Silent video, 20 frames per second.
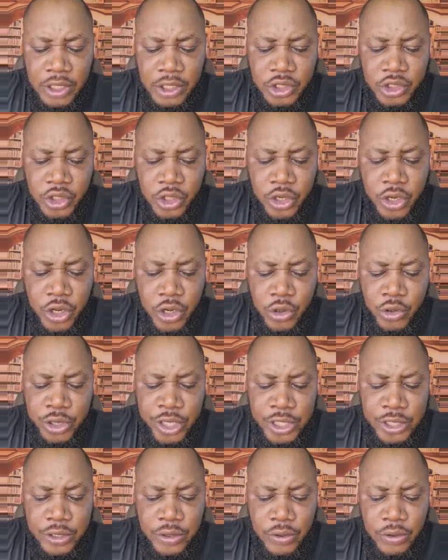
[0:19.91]
et sur le
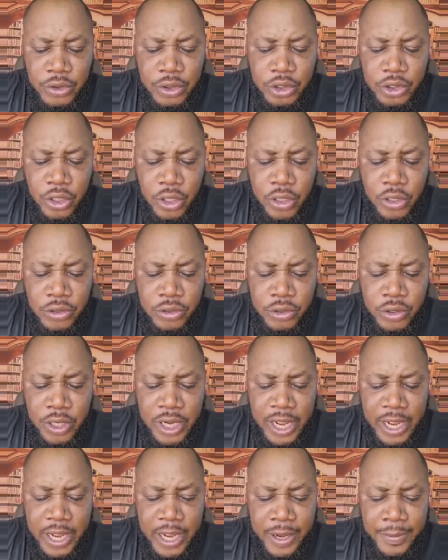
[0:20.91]
luth au son de
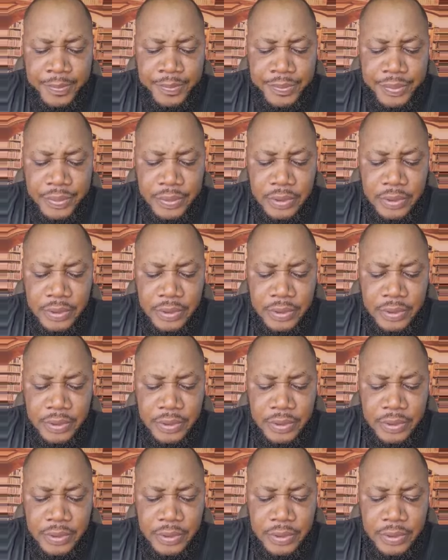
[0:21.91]
la harpe.